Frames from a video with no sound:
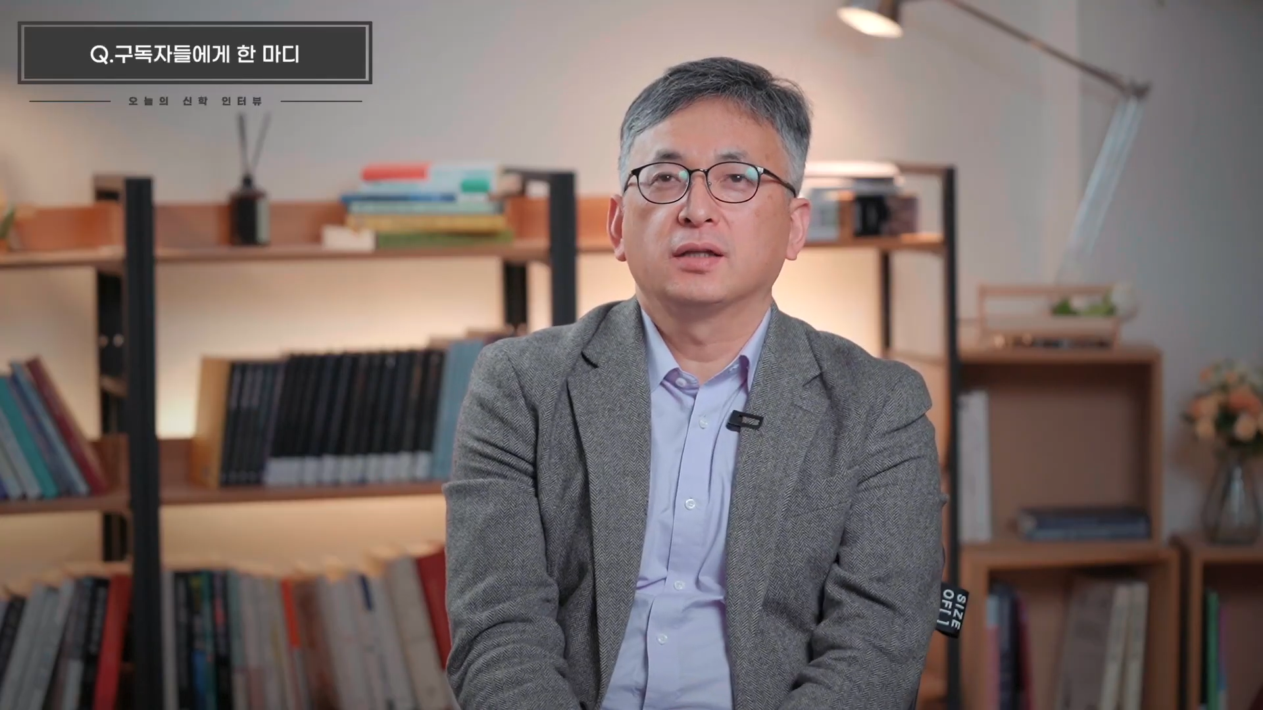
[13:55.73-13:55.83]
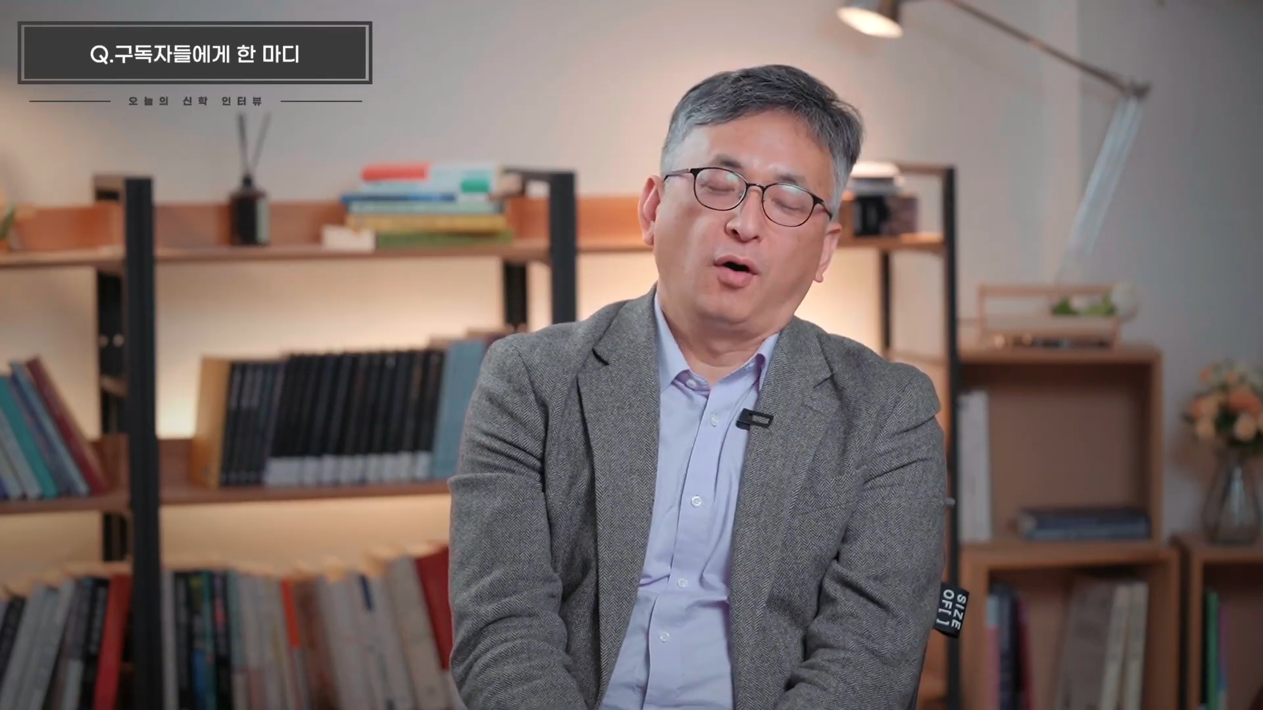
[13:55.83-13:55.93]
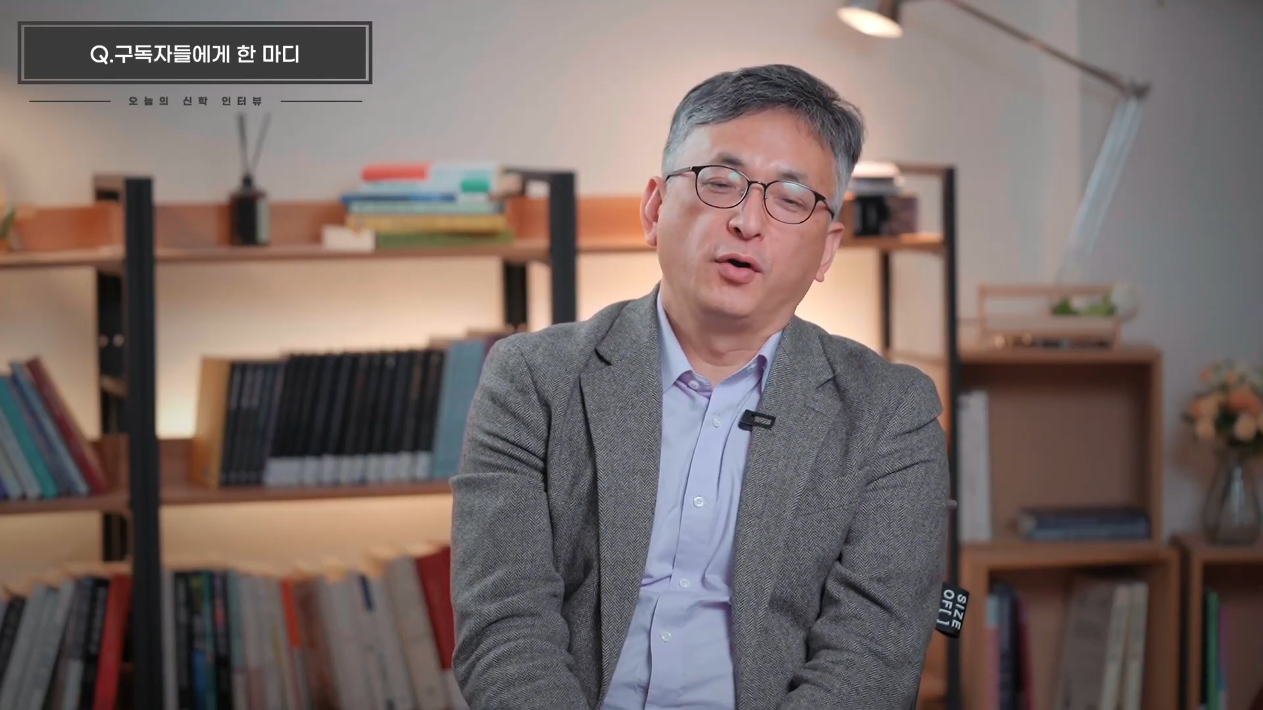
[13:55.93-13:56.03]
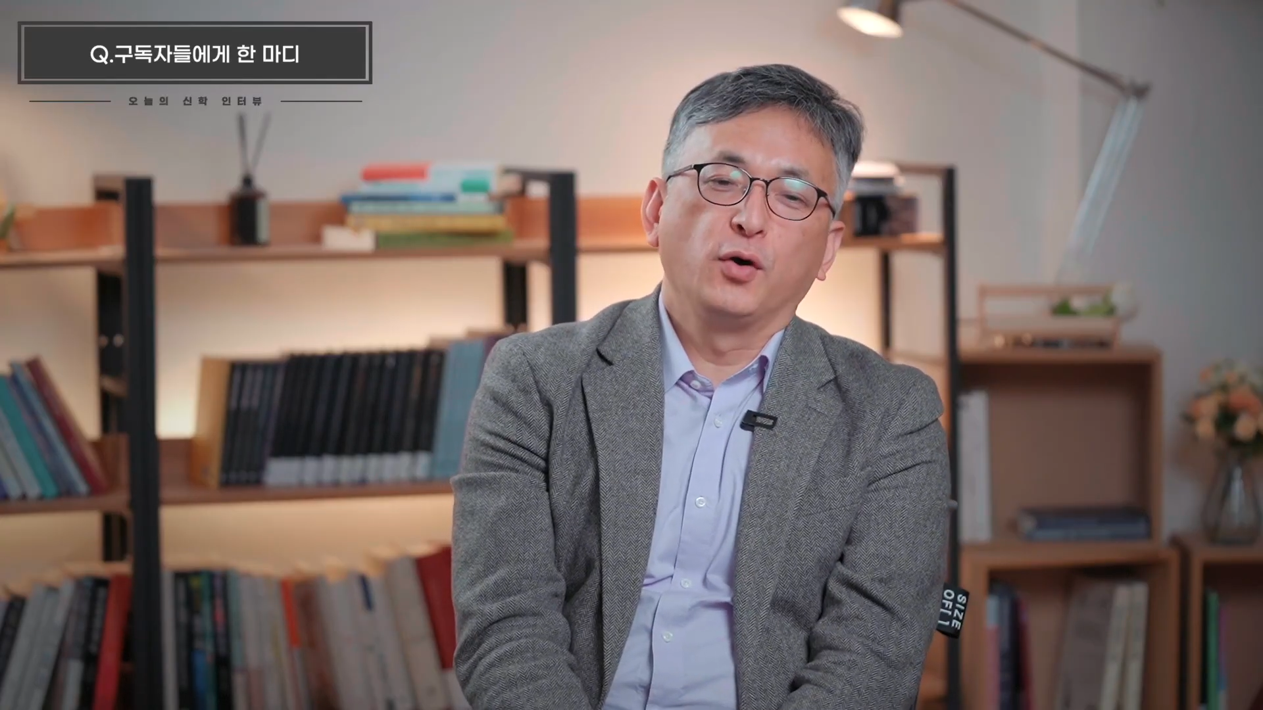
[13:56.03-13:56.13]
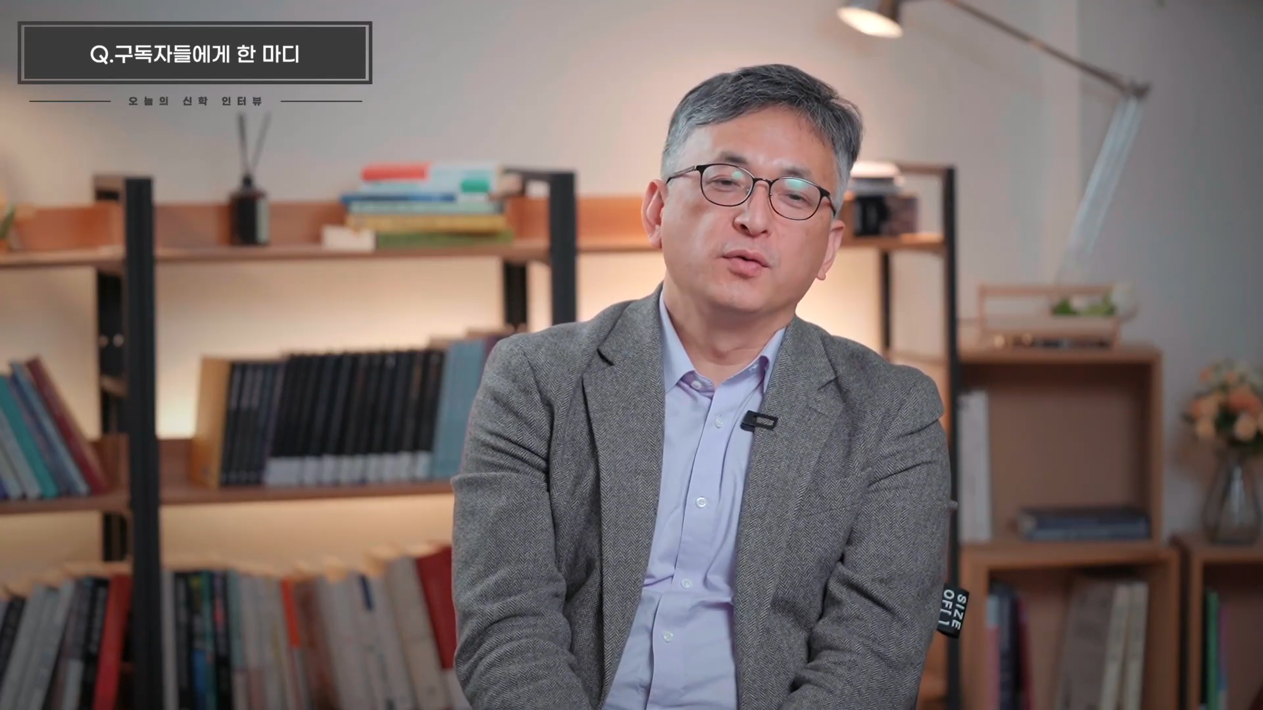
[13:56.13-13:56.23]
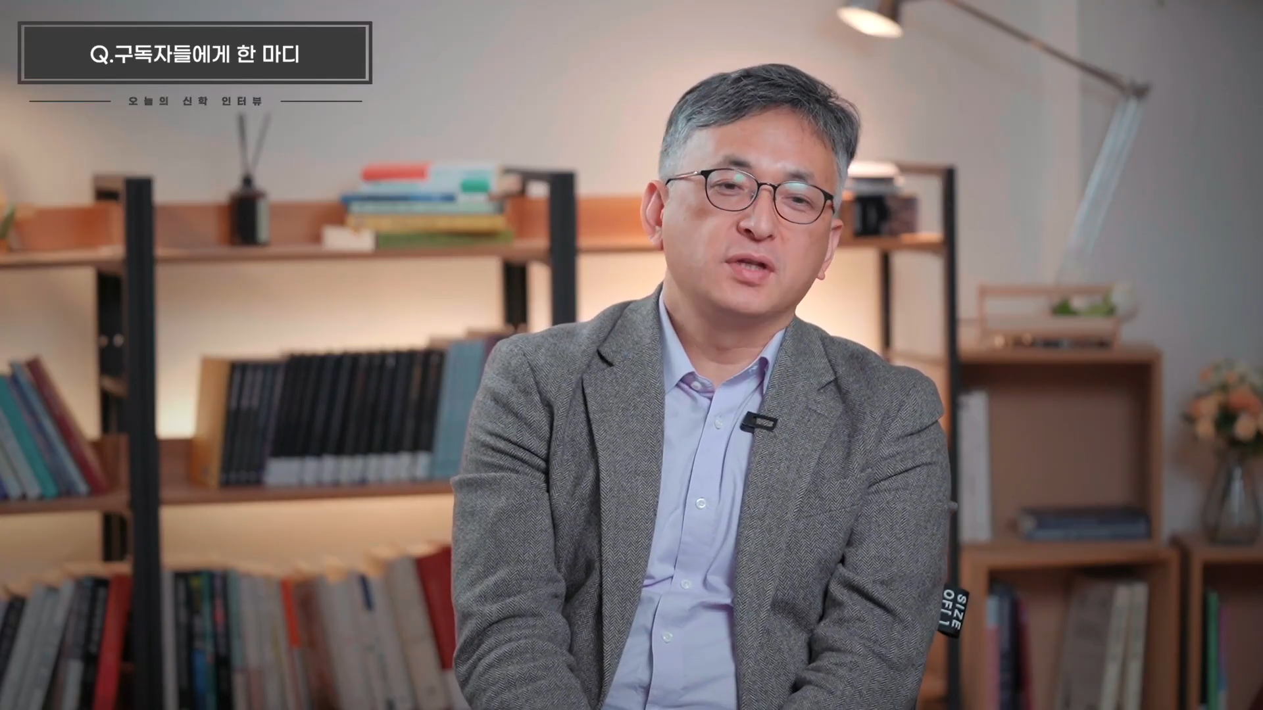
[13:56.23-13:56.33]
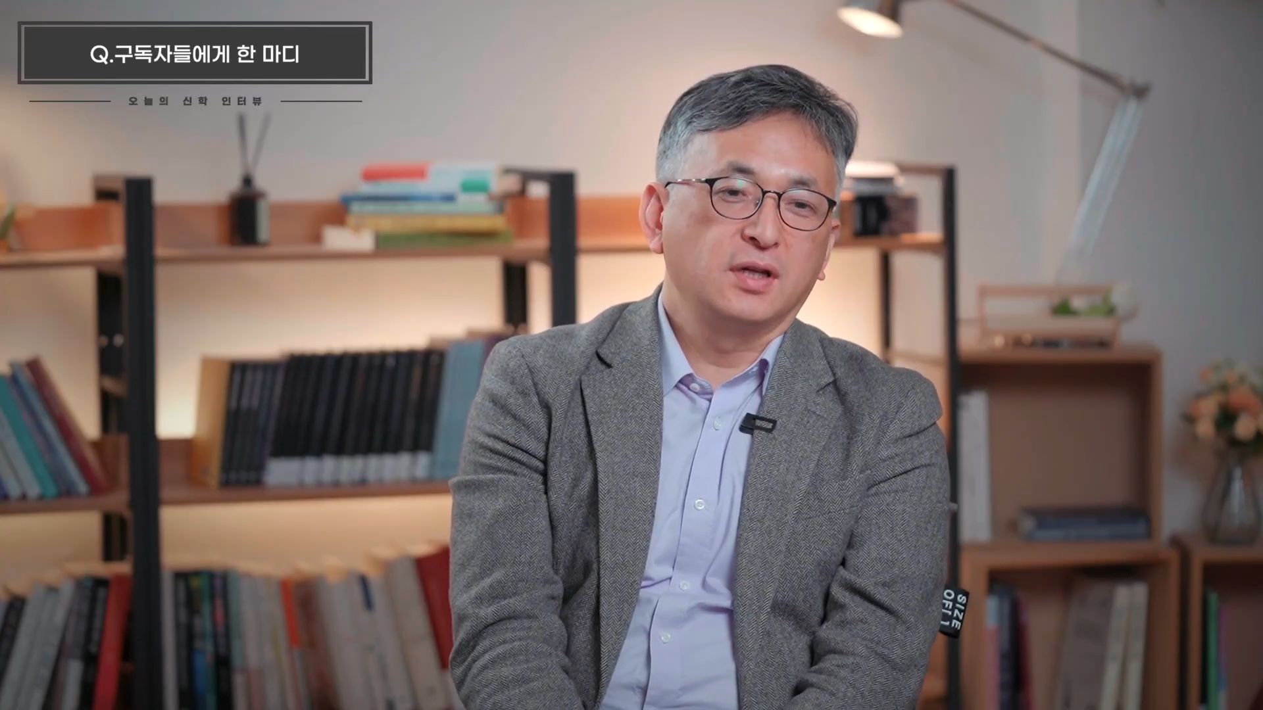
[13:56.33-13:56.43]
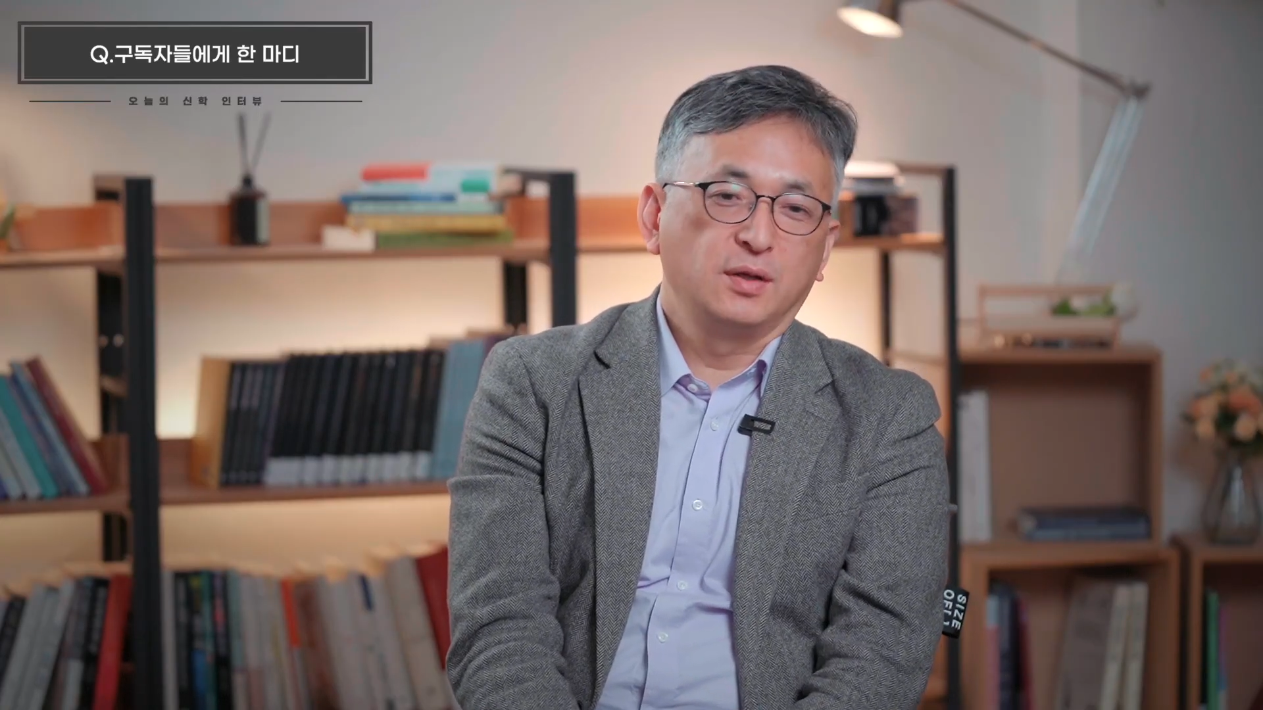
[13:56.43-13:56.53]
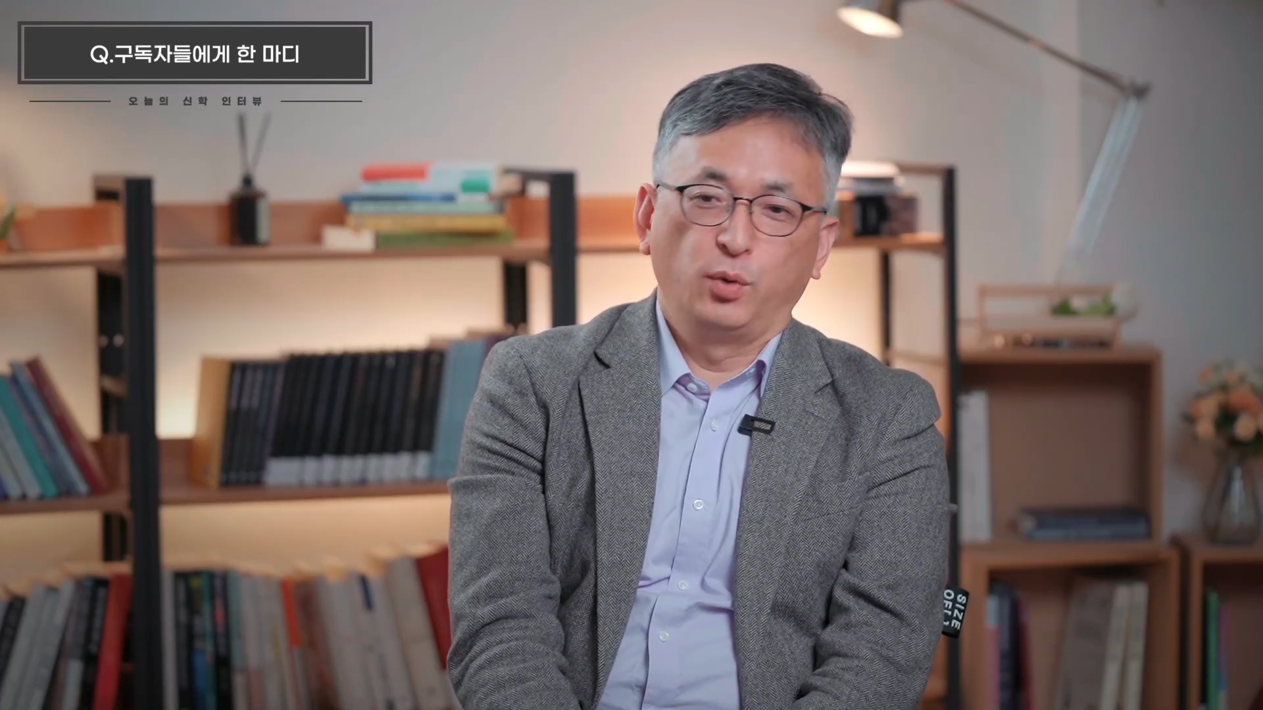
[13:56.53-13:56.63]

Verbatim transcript: 어려운 시기를